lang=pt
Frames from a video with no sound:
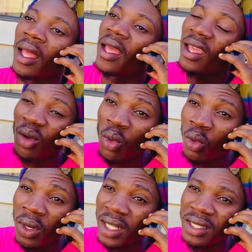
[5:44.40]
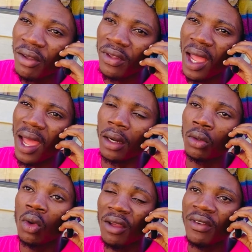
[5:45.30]
Eu não estou a desafiar.
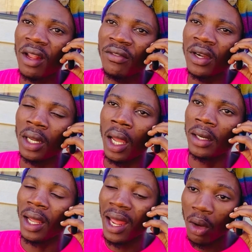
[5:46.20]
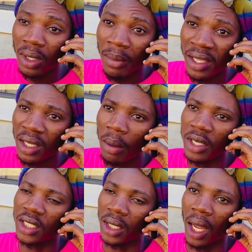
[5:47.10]
Estou a falar a verdade. Ela está aqui na
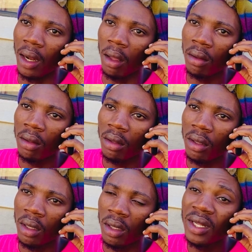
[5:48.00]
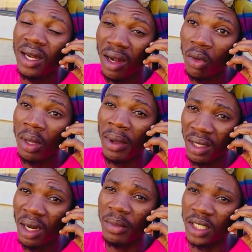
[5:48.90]
magicala. Nele está
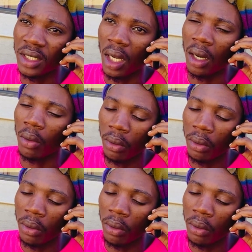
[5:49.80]
aqui na magicala.